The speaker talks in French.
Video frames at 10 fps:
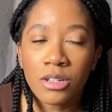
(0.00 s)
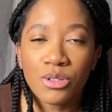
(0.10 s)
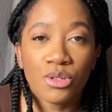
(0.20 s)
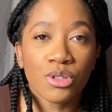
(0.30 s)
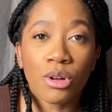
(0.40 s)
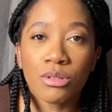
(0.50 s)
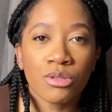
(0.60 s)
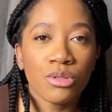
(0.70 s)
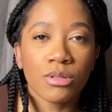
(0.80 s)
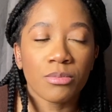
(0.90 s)
tu, sens,
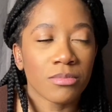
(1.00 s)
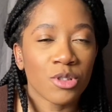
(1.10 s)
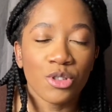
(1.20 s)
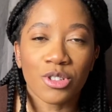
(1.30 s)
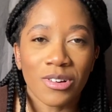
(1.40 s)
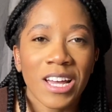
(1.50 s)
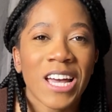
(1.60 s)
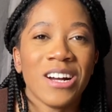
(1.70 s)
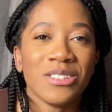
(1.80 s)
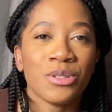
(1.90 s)
tu,
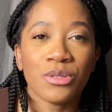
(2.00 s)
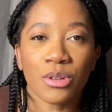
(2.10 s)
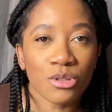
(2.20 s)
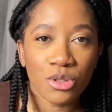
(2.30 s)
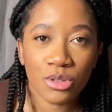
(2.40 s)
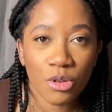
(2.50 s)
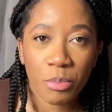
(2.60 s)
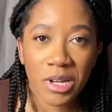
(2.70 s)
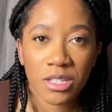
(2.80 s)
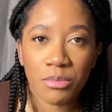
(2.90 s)
tu sens juste le
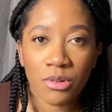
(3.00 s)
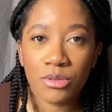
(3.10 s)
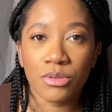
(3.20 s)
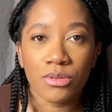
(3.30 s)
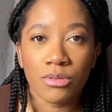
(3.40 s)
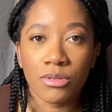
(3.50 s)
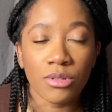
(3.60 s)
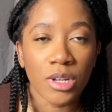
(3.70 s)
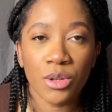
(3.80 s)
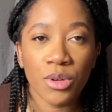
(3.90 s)
pincement de,
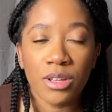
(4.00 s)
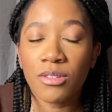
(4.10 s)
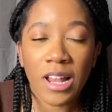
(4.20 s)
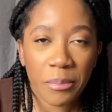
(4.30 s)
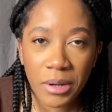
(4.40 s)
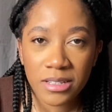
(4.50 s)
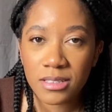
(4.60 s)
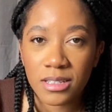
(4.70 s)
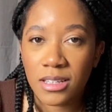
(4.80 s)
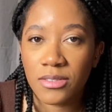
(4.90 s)
l'aiguille et de la
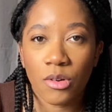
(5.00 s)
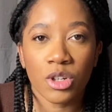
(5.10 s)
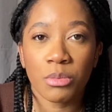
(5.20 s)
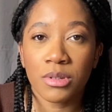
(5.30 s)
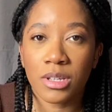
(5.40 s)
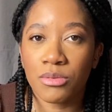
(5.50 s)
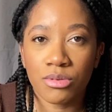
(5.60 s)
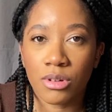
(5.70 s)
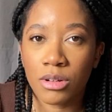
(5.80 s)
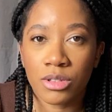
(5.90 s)
pince et franchement, c'est
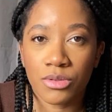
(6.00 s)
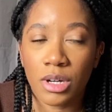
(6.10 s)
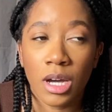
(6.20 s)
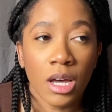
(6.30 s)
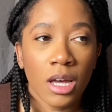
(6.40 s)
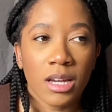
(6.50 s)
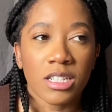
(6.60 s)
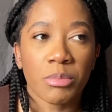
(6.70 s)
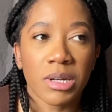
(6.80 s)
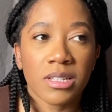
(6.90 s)
tout genre, tu vois.
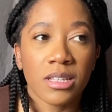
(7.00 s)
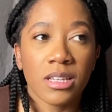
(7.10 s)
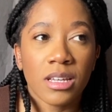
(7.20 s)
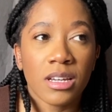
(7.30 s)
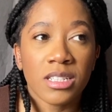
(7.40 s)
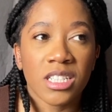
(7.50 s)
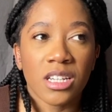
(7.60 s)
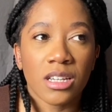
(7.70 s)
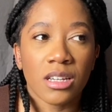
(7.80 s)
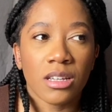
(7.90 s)
J'ai pas saigné,
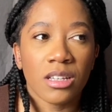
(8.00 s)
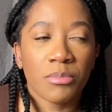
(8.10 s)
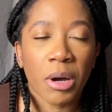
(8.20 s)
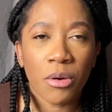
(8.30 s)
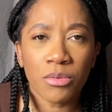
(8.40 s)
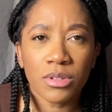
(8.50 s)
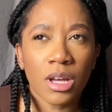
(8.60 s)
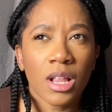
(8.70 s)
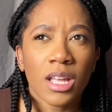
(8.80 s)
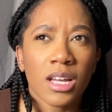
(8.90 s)
j'ai... Par contre,
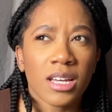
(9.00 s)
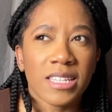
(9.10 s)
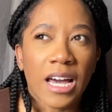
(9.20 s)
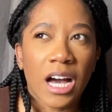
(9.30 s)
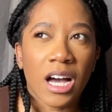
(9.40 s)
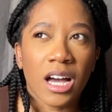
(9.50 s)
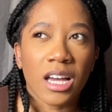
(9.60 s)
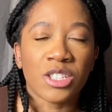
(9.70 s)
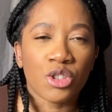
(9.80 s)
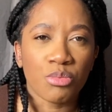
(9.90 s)

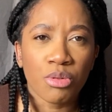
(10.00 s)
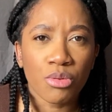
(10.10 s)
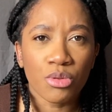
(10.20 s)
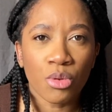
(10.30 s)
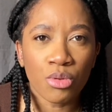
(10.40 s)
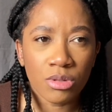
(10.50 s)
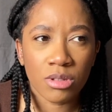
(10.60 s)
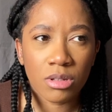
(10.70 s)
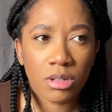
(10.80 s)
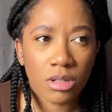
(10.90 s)
j'ai eu beaucoup de
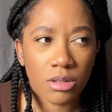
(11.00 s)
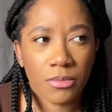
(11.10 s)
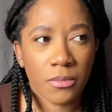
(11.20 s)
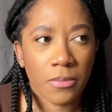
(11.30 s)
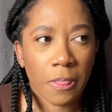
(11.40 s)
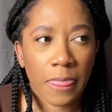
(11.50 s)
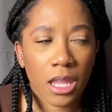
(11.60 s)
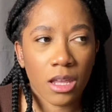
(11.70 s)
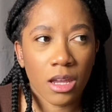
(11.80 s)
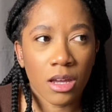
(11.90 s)
routes.
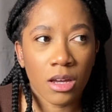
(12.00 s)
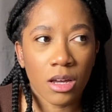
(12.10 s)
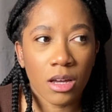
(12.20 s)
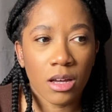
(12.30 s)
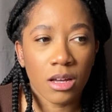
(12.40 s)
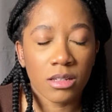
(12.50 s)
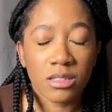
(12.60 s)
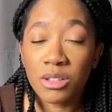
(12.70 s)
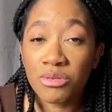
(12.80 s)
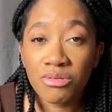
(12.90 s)

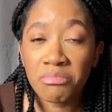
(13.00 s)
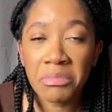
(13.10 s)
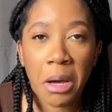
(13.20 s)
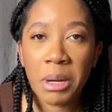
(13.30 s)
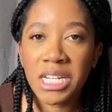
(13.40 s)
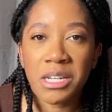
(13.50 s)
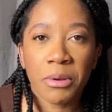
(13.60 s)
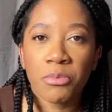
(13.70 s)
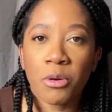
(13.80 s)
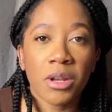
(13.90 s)
c'est tout, mais après j'ai
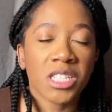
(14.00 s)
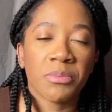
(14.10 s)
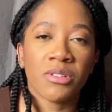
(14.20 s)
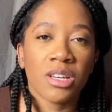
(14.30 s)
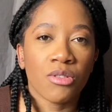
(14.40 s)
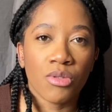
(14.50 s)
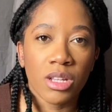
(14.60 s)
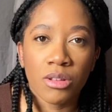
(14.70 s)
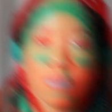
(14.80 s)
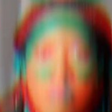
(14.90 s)
pas eu de problème, j'ai pas eu de
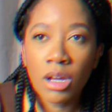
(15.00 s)
kiloïdes et tout.